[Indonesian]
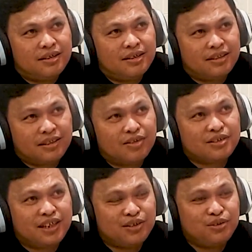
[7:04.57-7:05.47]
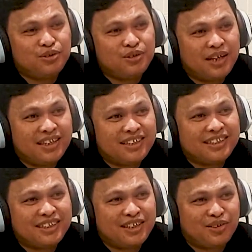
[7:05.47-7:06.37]
Nah, kita harus lihat dulu juga ya
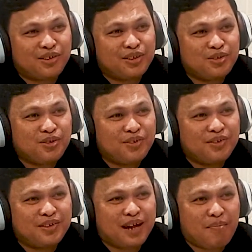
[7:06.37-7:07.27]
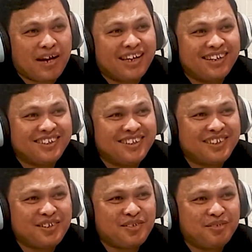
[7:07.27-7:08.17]
TikTok itu ngapain gitu. Ya?
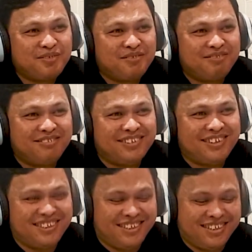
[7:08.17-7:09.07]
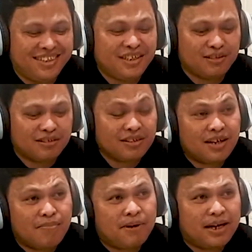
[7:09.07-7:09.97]
TikTok dianya mau ngapain ah, gitu ya. di TikTok dia
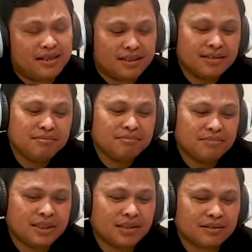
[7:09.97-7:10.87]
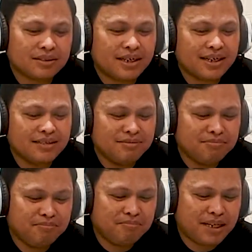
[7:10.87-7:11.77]
ngapain. Kan TikTok sekarang kan
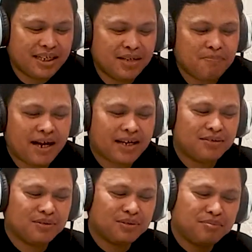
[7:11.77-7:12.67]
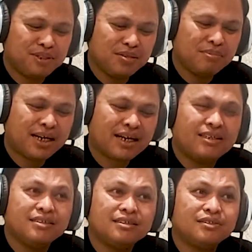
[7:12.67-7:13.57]
banyak dipakai banyak. untuk
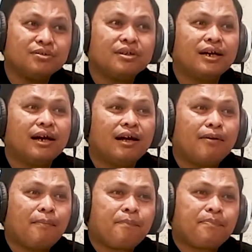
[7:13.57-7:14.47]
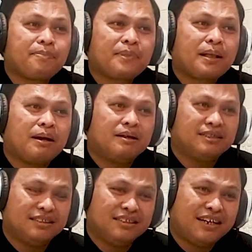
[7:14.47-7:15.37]
menyebarkan Injil ya, juga. Saya sering lihat ada
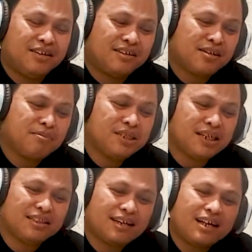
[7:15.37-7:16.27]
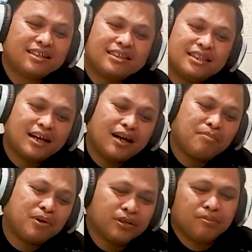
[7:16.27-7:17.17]
sih. Uh, ada hmm. orang yang bicara tentang
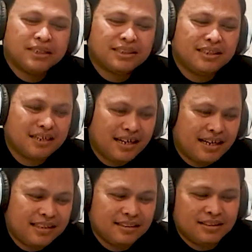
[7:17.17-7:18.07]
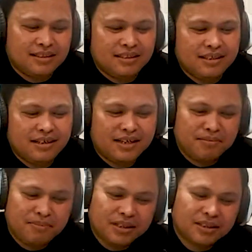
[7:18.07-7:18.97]
Alkitab, khotbah singkat -hmm.
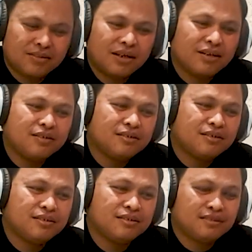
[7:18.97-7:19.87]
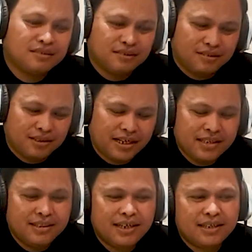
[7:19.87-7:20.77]
dengan background lagu
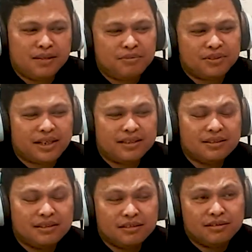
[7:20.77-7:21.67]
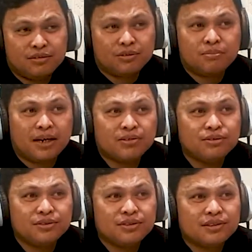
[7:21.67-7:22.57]
gereja ya menurut saya sih justru
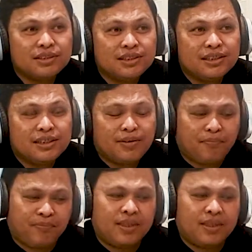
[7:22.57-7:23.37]
bagus. Hmm.